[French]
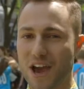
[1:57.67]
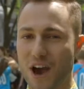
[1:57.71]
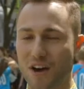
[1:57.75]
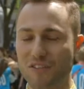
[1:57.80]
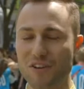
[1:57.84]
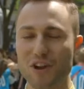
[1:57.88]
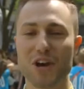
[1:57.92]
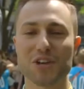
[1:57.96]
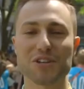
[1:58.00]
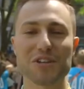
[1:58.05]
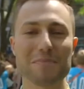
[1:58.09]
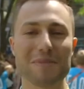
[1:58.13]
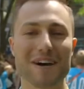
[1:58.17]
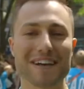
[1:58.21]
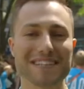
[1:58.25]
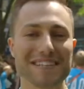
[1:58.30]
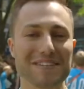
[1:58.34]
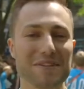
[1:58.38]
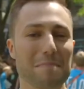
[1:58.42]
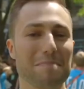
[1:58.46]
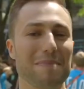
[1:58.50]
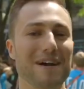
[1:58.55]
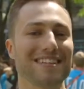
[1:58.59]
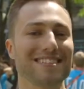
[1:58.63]
On va leur
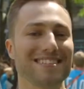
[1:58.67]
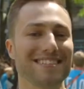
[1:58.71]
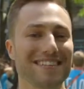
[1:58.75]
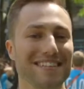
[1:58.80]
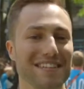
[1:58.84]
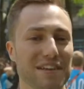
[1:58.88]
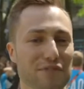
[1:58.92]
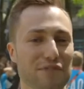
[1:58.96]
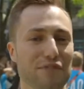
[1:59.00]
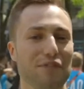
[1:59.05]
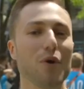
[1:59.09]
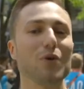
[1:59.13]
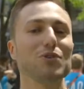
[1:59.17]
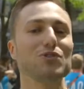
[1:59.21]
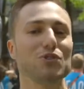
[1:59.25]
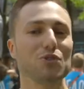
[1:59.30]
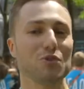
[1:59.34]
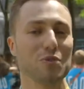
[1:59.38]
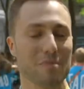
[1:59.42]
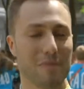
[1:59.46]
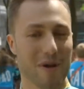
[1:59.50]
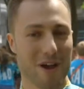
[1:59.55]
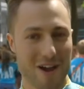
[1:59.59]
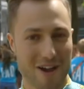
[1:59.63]
demander de partir des fausses
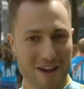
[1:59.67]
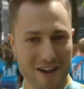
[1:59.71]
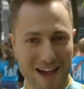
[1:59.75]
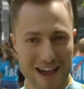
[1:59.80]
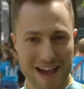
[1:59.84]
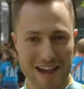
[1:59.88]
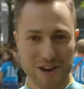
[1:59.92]
rumeurs